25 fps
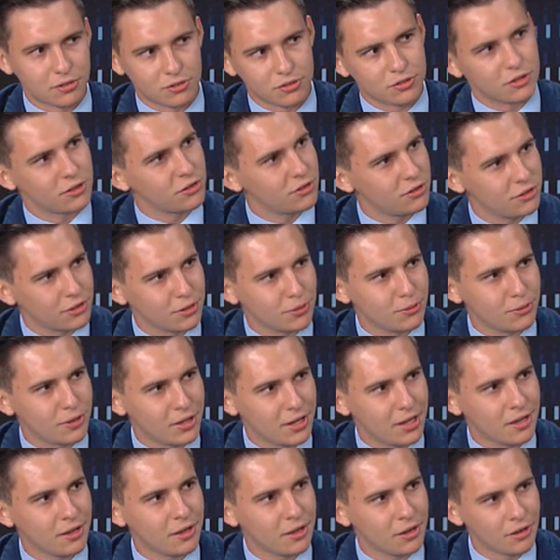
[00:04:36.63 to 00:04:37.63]
Jeżeli się nie
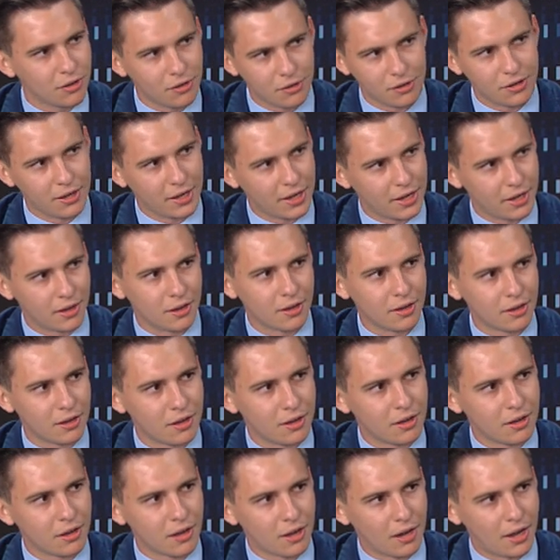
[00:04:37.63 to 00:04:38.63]
uda, okej, okay,
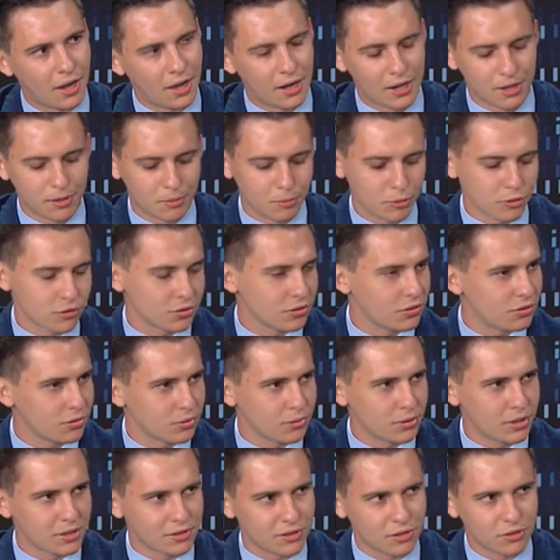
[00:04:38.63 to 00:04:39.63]
ale może się
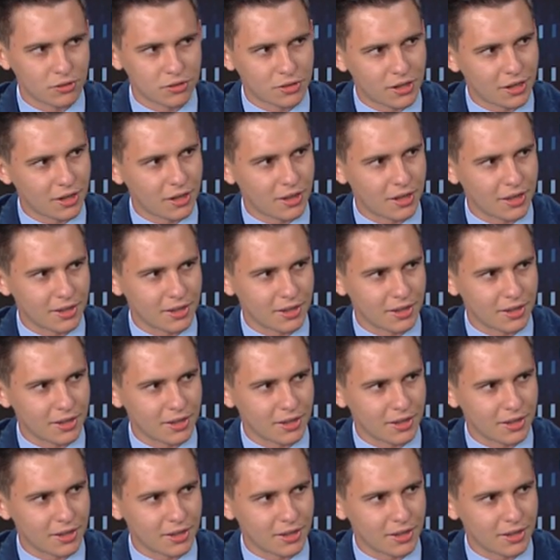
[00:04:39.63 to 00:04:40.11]
uda za 4